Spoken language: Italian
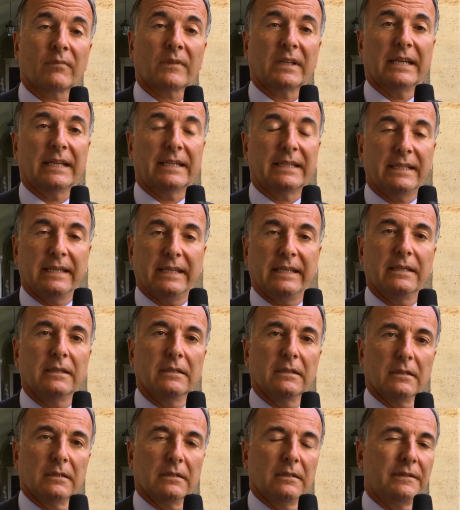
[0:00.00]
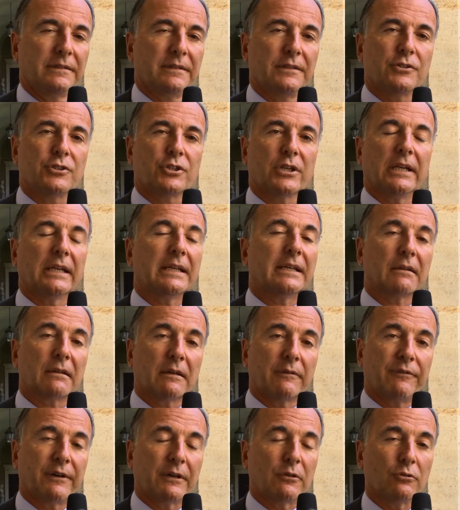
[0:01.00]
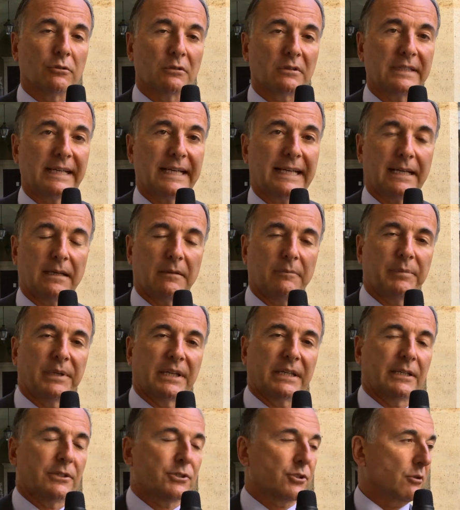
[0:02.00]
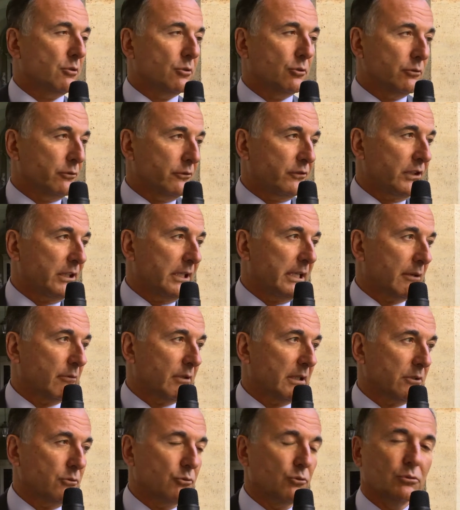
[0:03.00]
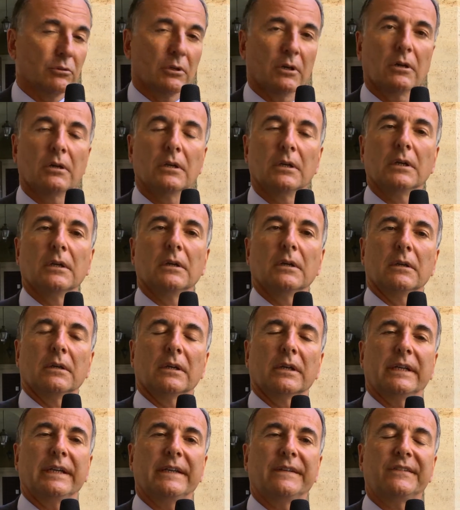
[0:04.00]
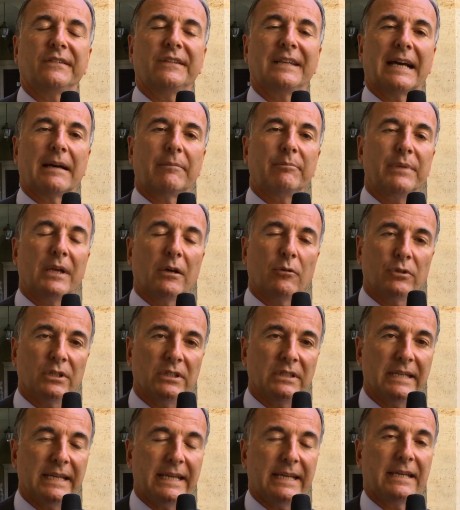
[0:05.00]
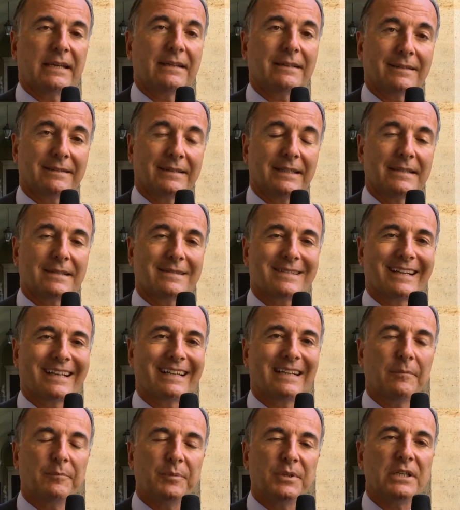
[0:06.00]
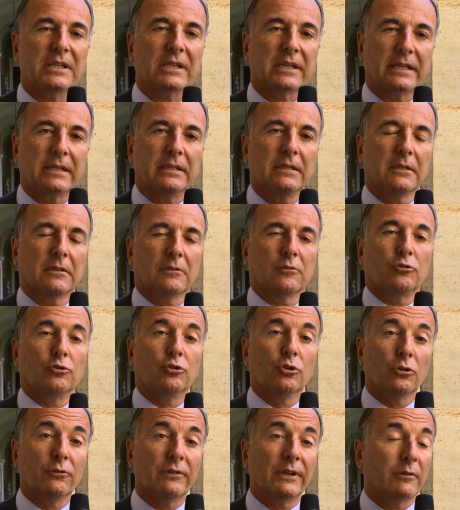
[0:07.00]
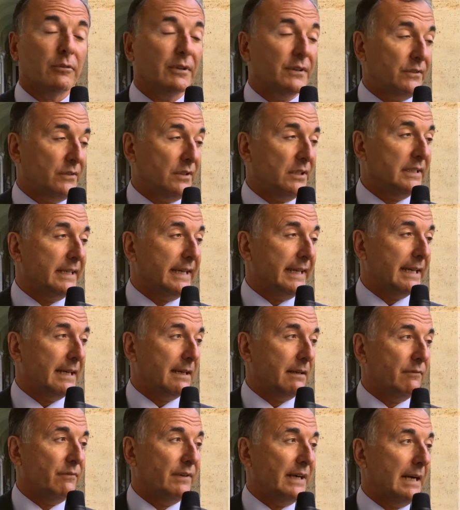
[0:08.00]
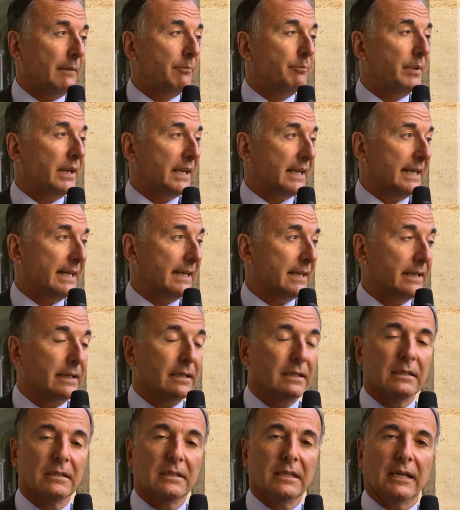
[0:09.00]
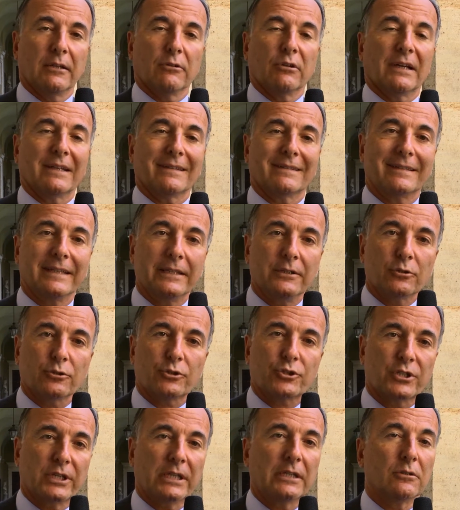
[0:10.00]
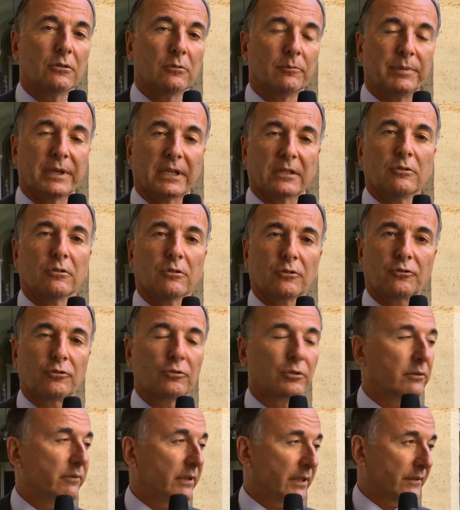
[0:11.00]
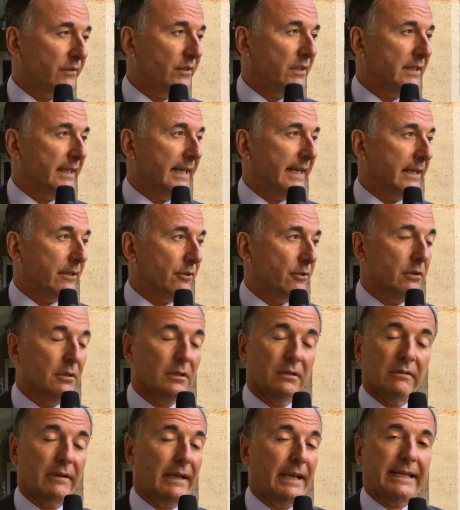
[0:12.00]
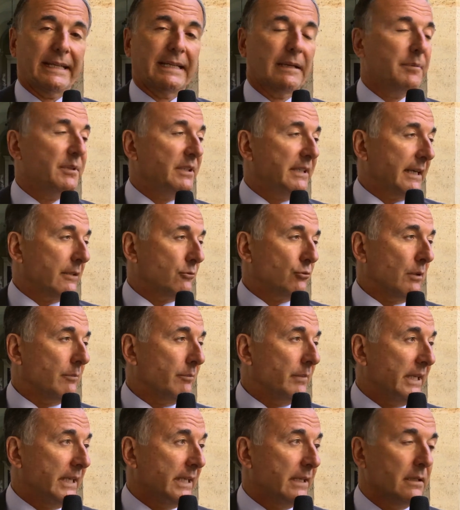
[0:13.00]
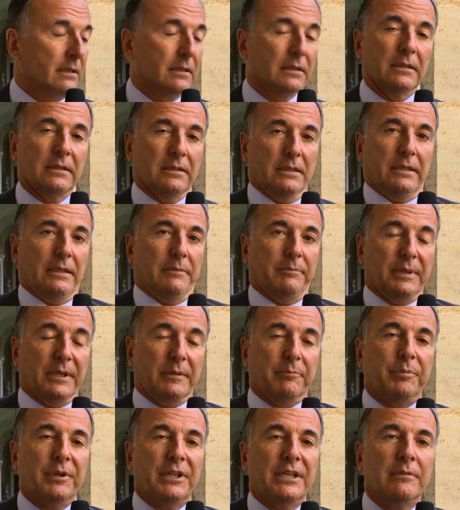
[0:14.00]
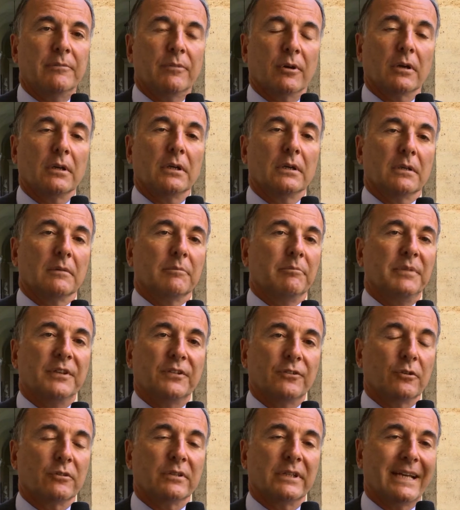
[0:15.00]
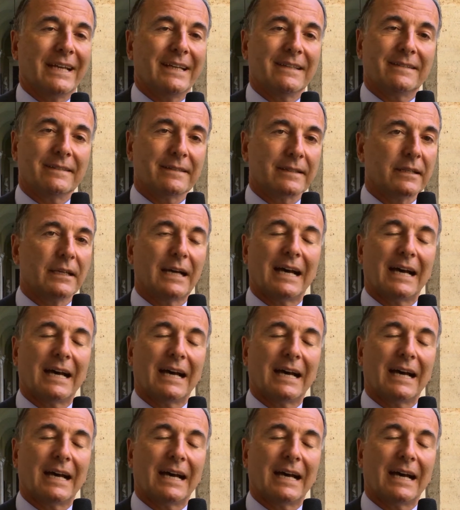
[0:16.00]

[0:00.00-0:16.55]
è che si scelga una facoltà perché ce lo consiglia qualcuno, che si abbia un'idea senza capire dove quest'idea va a parare. Allora, se io scelgo un percorso universitario è capitato a me eh, per primo, bisogna essere